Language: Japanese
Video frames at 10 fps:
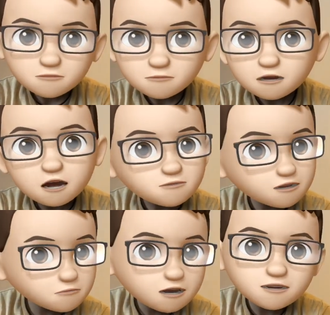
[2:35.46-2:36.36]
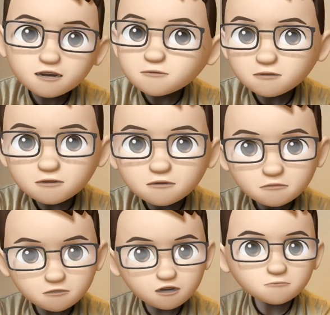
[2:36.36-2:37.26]
顔だけバーチャルを作ると
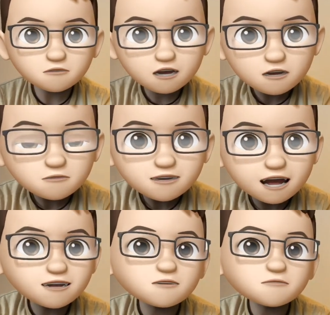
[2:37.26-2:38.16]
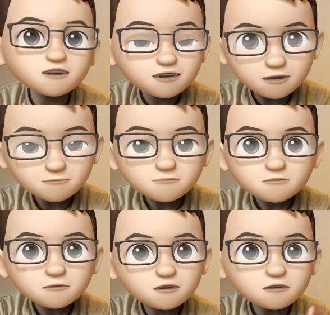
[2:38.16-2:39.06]
自分の顔に反応して
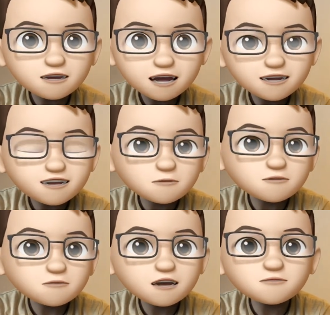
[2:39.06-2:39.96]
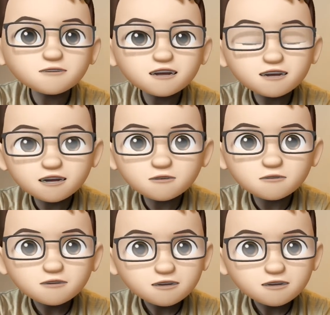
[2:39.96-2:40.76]
どんな感じでも撮れるんですけど、